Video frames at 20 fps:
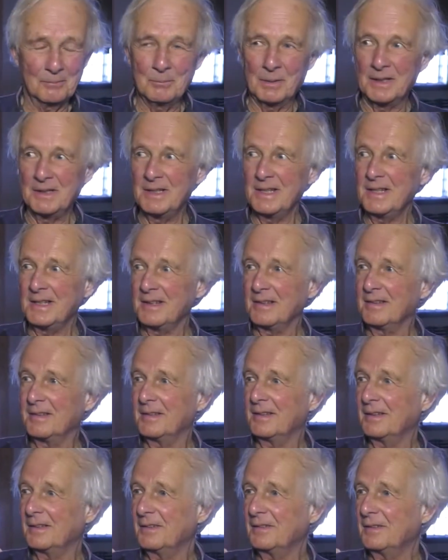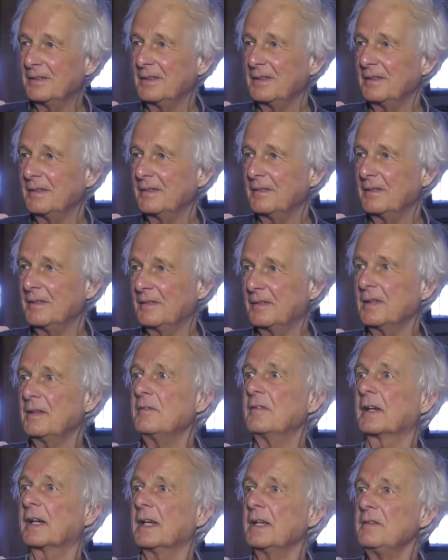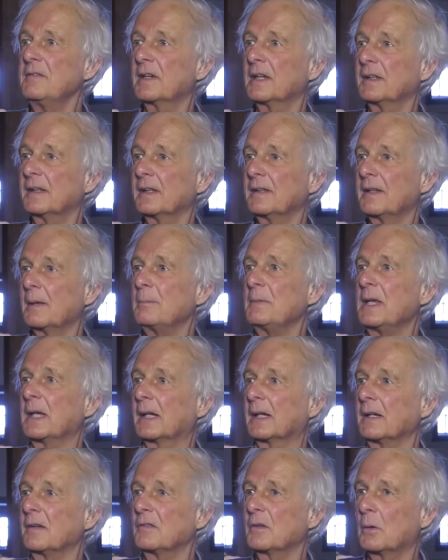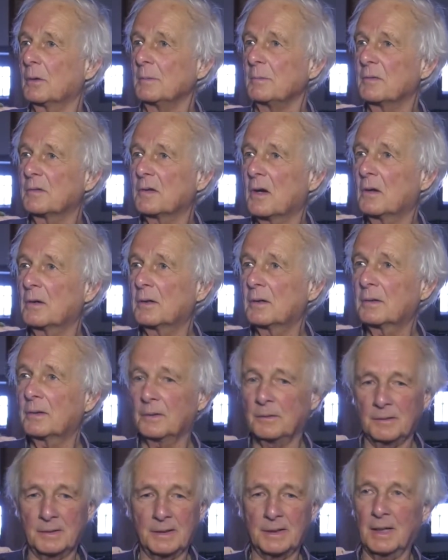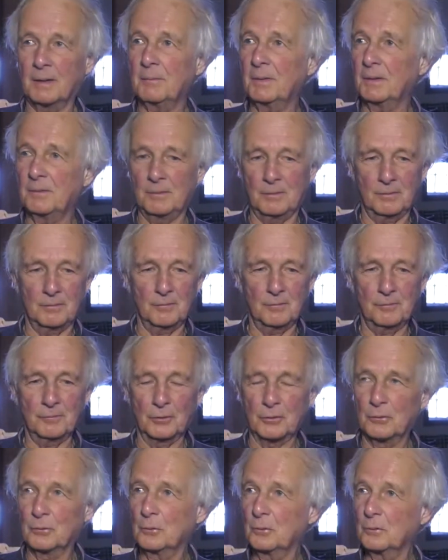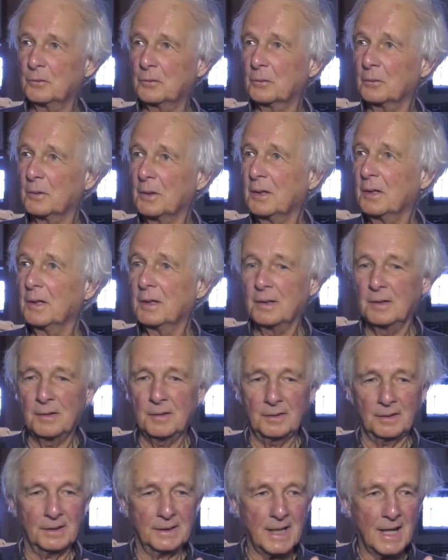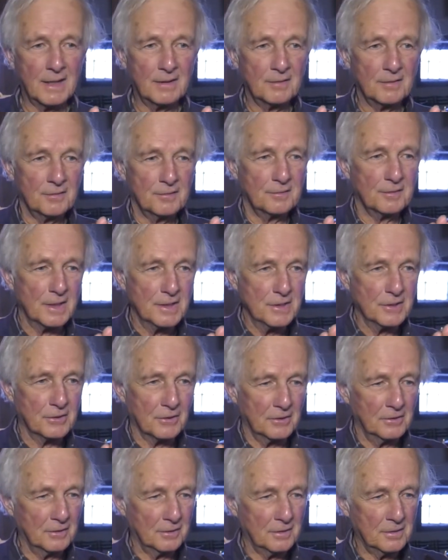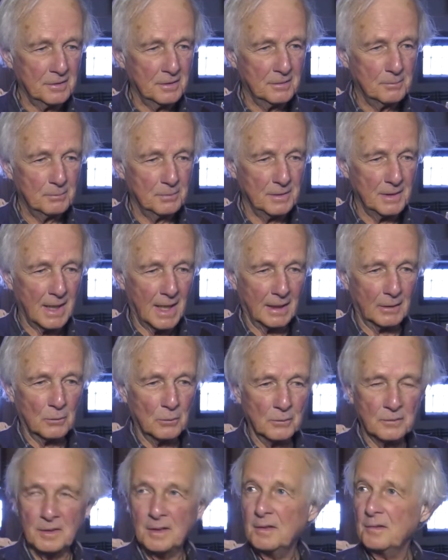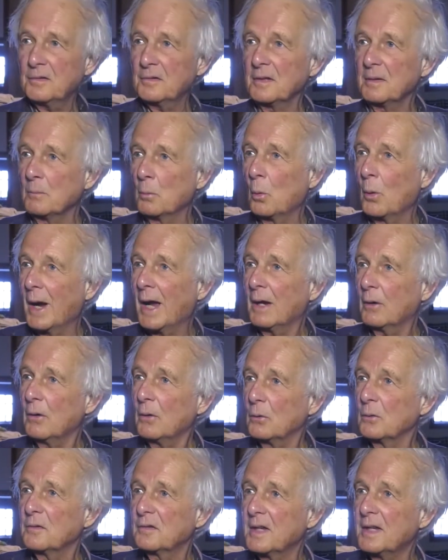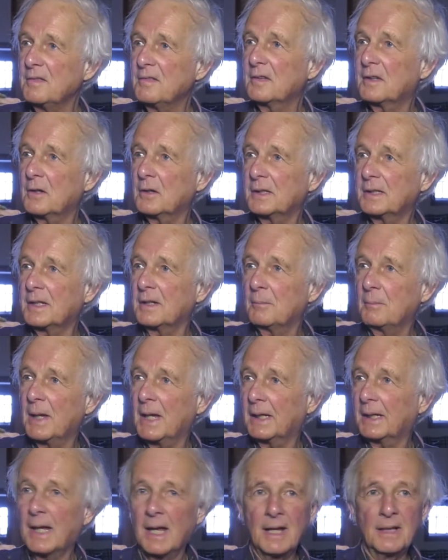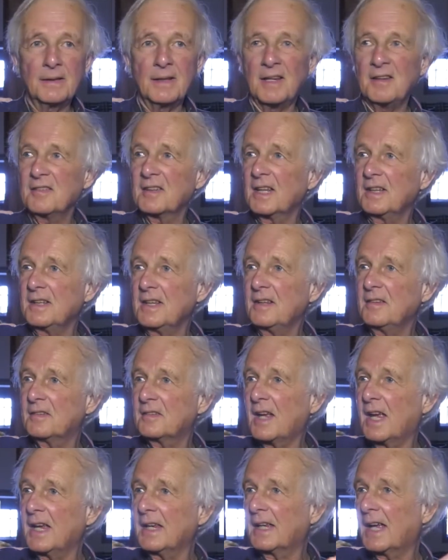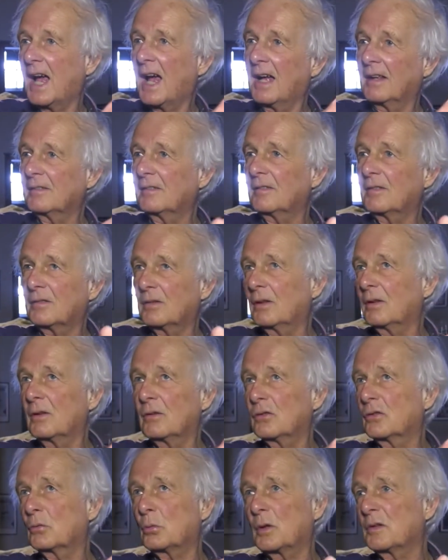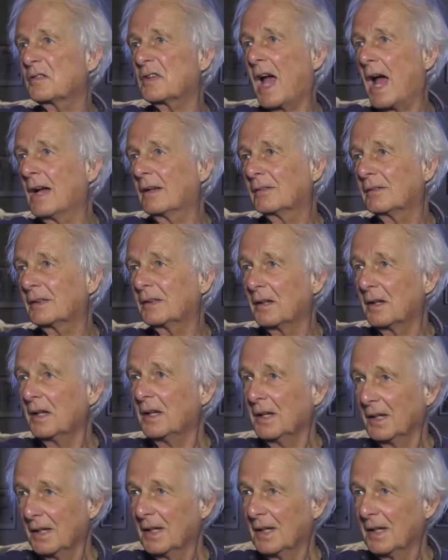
moment donné, il, dit C'est vrai, Vendré, tu as bien raison. Il me sort une, photo sur Regarde, Saint-Nicolas, puis à côté, c'est moi, au syndicat de Québec, dans les années 50, 60. Euh,